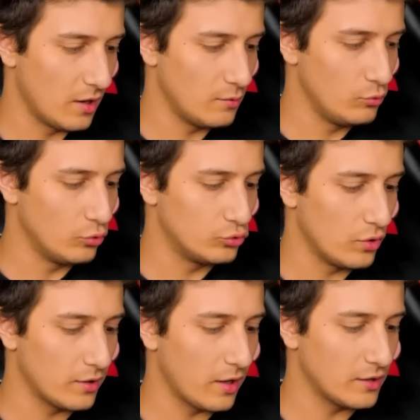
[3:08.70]
Gelmiyor.
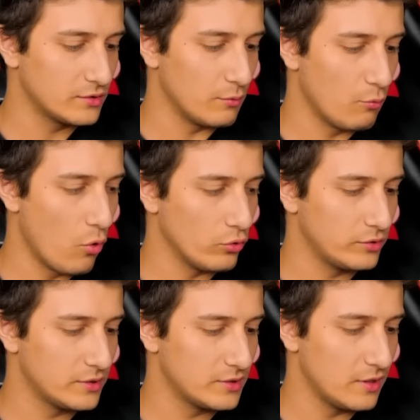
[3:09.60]
Şu an karşıda
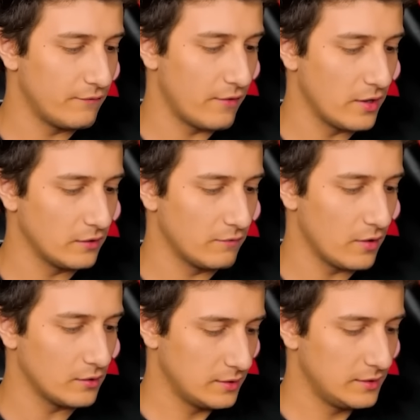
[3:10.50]
Mortis ile Fang
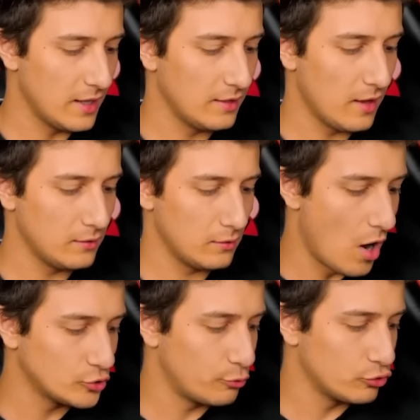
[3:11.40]
var. Hadi gel lan.
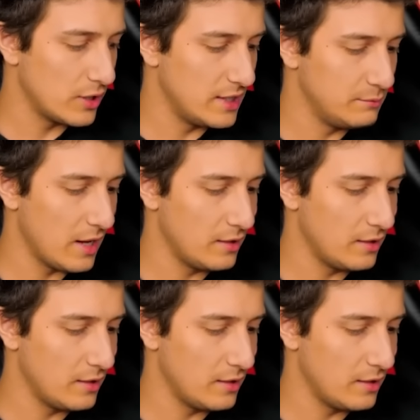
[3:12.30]
Aspro özelliğim